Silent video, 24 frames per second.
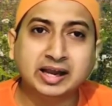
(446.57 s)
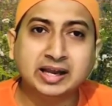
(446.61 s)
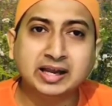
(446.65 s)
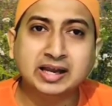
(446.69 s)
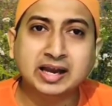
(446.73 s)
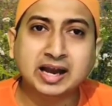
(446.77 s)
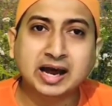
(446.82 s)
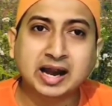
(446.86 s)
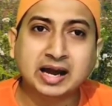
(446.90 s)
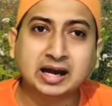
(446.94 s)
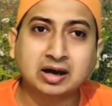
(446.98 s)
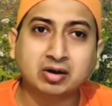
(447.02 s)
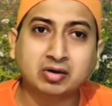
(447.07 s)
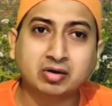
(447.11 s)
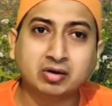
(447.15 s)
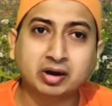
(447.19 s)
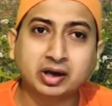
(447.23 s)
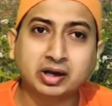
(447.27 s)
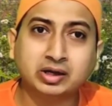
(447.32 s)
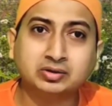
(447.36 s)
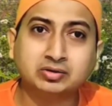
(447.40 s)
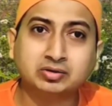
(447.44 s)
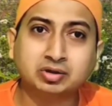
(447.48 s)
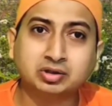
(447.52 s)
এই লাল
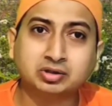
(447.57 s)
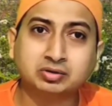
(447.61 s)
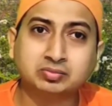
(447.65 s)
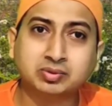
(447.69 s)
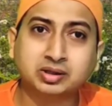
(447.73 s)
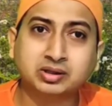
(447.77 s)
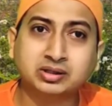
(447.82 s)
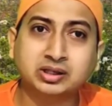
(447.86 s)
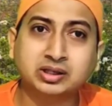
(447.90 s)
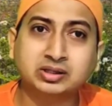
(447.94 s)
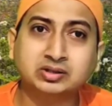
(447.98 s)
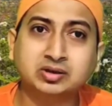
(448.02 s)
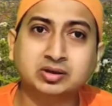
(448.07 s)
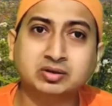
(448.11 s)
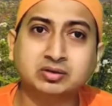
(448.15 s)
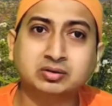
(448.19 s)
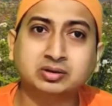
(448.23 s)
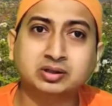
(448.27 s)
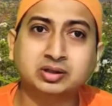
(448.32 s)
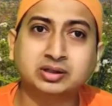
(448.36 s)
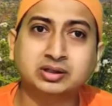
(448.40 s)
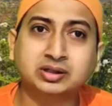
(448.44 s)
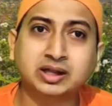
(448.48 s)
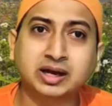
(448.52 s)
রঙের চশমা দিয়ে
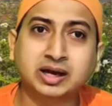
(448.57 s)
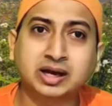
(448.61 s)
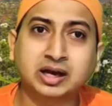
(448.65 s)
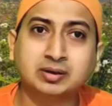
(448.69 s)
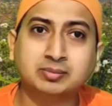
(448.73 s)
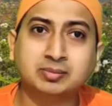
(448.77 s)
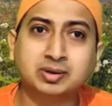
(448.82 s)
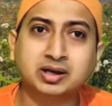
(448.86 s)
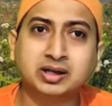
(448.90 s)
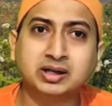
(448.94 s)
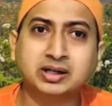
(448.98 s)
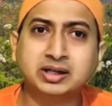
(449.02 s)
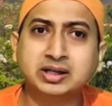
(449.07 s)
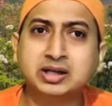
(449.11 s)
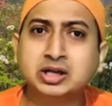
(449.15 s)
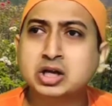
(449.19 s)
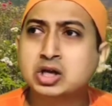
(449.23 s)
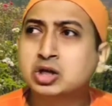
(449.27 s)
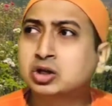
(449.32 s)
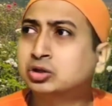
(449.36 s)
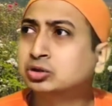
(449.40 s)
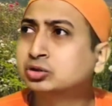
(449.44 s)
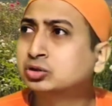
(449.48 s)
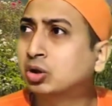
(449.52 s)
জগৎকে দেখার মানে কি
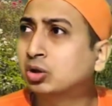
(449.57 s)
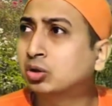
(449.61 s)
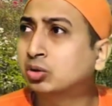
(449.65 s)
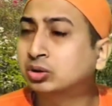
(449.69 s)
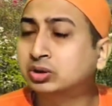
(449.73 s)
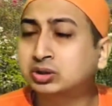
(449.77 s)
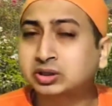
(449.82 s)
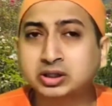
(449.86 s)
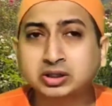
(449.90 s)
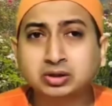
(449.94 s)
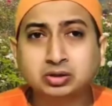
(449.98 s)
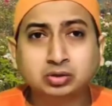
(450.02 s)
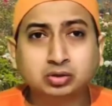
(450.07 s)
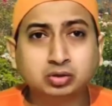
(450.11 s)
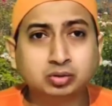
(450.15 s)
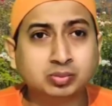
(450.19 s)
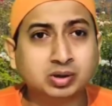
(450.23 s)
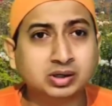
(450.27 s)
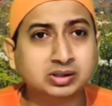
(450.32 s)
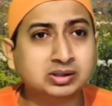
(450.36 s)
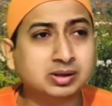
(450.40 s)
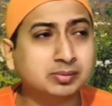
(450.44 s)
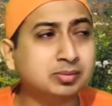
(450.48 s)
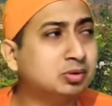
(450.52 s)
জগৎ কিন্তু
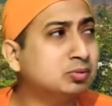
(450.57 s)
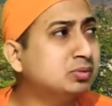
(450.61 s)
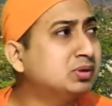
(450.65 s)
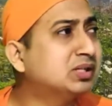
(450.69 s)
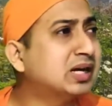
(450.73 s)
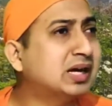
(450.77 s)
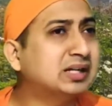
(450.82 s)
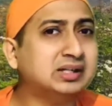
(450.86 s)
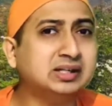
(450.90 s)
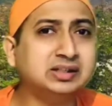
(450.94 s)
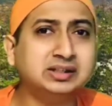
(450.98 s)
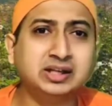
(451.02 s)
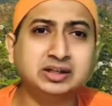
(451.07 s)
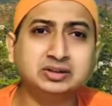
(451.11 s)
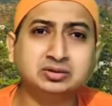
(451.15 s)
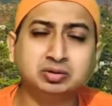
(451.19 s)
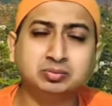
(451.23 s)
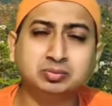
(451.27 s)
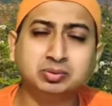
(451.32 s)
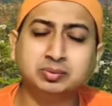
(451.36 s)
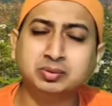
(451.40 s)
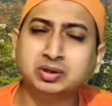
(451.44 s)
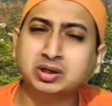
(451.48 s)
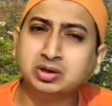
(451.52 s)
তোমার সামনে তুমি যা যা
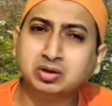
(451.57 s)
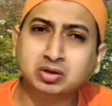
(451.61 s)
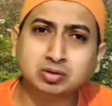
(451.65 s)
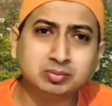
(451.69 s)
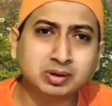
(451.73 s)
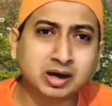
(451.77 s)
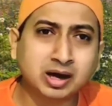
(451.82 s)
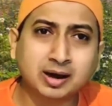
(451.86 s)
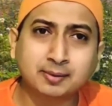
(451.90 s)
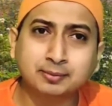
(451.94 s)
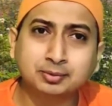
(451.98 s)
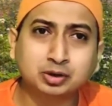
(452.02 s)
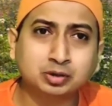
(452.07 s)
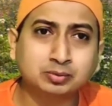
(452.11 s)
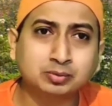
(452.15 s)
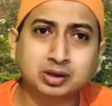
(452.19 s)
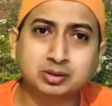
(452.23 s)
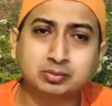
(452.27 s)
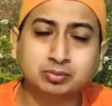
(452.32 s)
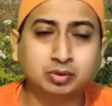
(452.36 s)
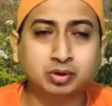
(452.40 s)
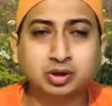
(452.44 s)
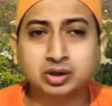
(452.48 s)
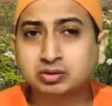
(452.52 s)
দেখছো বিভিন্ন ভাব
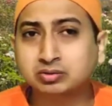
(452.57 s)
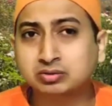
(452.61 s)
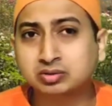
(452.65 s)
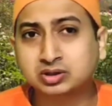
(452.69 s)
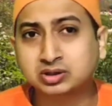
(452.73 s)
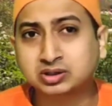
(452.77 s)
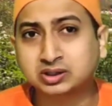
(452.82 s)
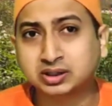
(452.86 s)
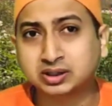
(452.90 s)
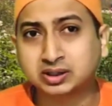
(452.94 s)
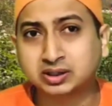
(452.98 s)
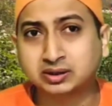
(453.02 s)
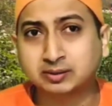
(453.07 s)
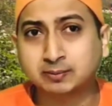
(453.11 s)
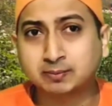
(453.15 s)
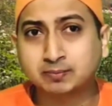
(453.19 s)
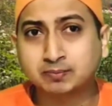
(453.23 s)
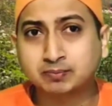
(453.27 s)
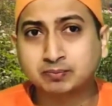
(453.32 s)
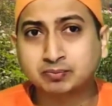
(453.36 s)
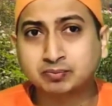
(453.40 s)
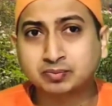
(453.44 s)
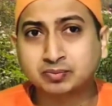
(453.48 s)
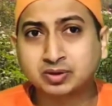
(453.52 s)
তোমার মনে উঠছে
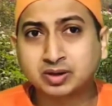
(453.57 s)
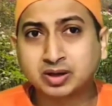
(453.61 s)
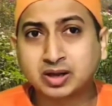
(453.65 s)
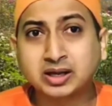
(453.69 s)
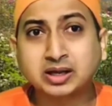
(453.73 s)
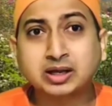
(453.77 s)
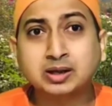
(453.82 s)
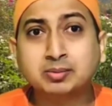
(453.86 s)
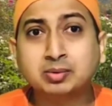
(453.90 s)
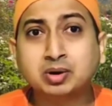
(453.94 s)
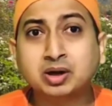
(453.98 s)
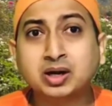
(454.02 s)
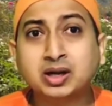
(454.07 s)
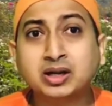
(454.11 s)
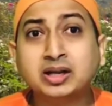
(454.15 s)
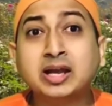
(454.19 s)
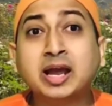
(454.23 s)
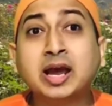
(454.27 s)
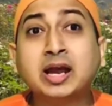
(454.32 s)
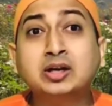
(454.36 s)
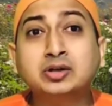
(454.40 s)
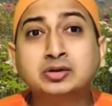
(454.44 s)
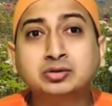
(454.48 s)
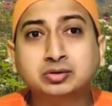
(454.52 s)
একে বলে
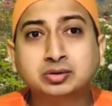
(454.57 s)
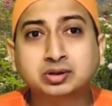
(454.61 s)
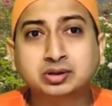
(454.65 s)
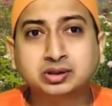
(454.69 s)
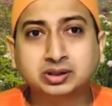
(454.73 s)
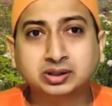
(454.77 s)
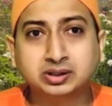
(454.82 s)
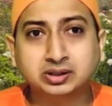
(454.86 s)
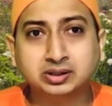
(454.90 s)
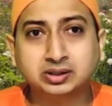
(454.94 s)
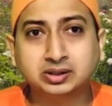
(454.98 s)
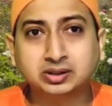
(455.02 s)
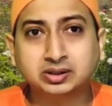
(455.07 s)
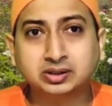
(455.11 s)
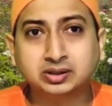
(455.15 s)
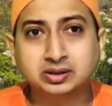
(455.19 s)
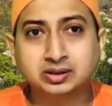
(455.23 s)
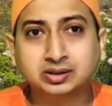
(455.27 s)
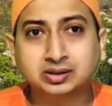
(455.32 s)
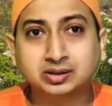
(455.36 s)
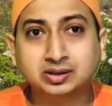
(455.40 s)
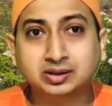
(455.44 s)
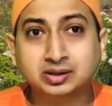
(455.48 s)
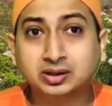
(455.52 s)
জ্ঞান শক্তি
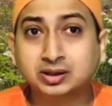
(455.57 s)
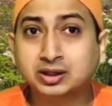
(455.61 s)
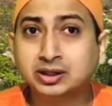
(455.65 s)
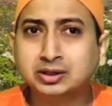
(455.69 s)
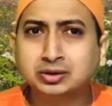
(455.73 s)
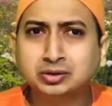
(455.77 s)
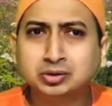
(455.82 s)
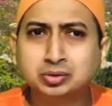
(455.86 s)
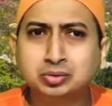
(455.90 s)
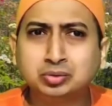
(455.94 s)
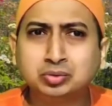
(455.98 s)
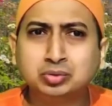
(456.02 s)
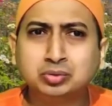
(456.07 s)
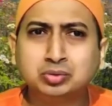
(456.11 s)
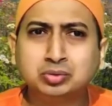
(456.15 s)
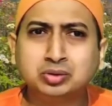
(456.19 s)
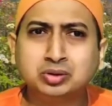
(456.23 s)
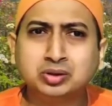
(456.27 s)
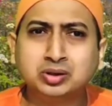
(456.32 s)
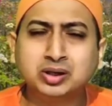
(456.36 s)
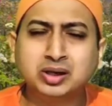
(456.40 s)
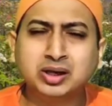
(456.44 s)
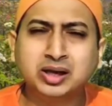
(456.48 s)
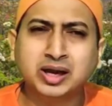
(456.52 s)
কিন্তু
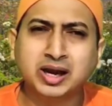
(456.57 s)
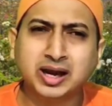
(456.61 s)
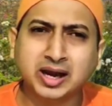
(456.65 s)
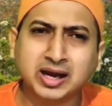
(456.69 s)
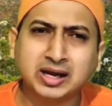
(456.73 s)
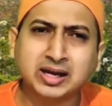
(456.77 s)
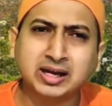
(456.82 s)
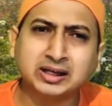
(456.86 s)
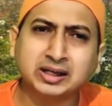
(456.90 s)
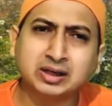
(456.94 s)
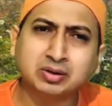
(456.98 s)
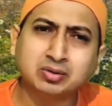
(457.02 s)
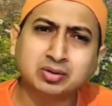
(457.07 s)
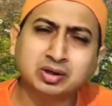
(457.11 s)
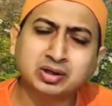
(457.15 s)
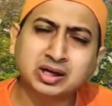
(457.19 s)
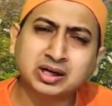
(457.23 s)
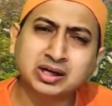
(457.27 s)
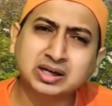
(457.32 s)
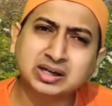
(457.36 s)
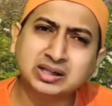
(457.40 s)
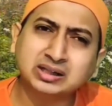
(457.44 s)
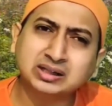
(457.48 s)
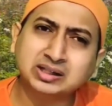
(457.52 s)
এটা কি কোনো
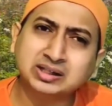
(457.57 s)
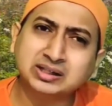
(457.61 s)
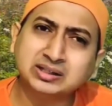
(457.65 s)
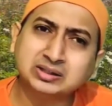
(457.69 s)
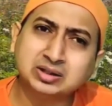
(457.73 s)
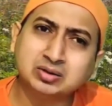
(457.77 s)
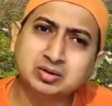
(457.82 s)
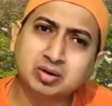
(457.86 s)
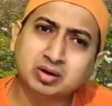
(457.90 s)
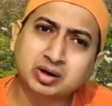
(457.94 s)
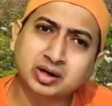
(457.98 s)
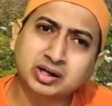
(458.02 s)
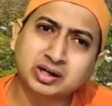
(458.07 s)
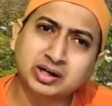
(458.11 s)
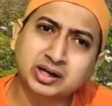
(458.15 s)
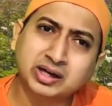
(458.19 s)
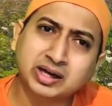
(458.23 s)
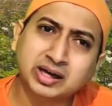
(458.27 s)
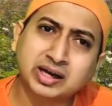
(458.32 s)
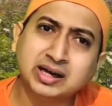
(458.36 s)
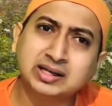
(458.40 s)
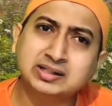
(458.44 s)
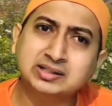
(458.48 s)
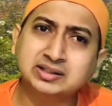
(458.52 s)
একটা নির্দিষ্ট রঙে
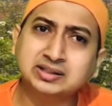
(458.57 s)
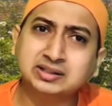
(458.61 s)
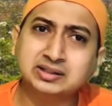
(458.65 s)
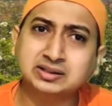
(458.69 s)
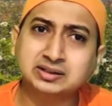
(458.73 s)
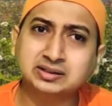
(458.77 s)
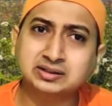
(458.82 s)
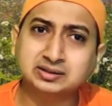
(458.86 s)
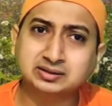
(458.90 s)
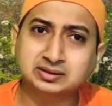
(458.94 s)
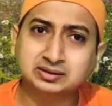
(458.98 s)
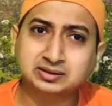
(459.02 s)
রেঙে গেছে